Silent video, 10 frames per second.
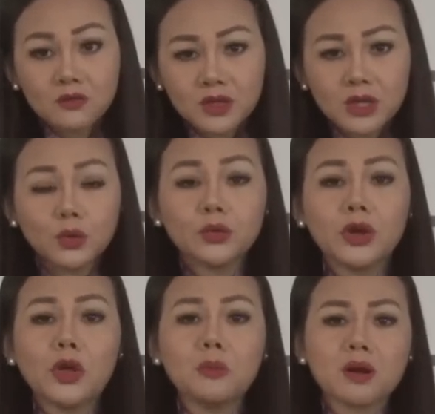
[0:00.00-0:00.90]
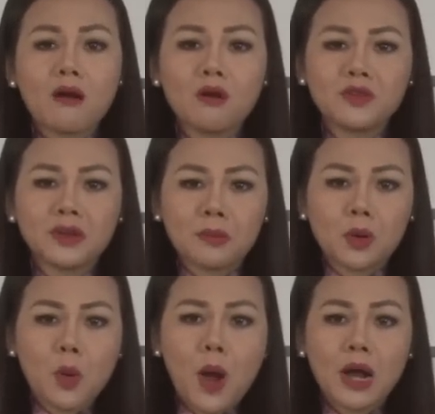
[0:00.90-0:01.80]
Ví dụ nếu mà có Việt Nam
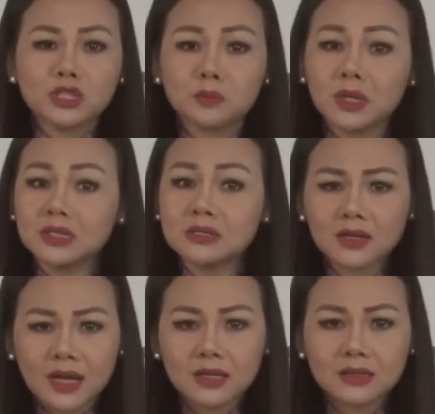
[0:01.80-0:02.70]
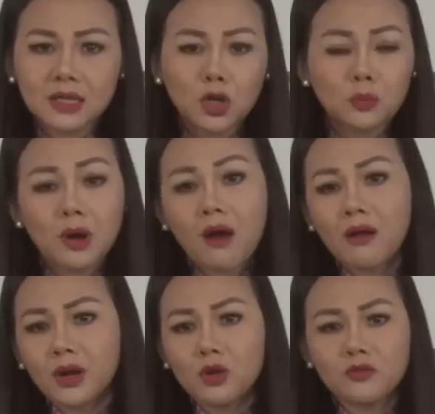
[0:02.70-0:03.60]
Cộng Hòa trong định ước này thì lúc
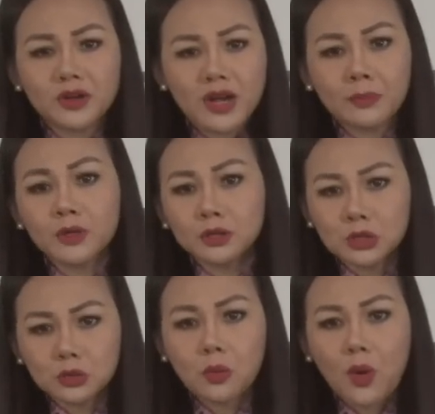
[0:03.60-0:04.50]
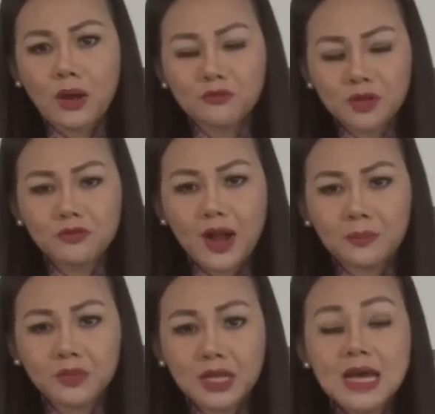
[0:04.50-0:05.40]
đó nếu Việt Nam Dân Chủ Cộng Hòa vi phạm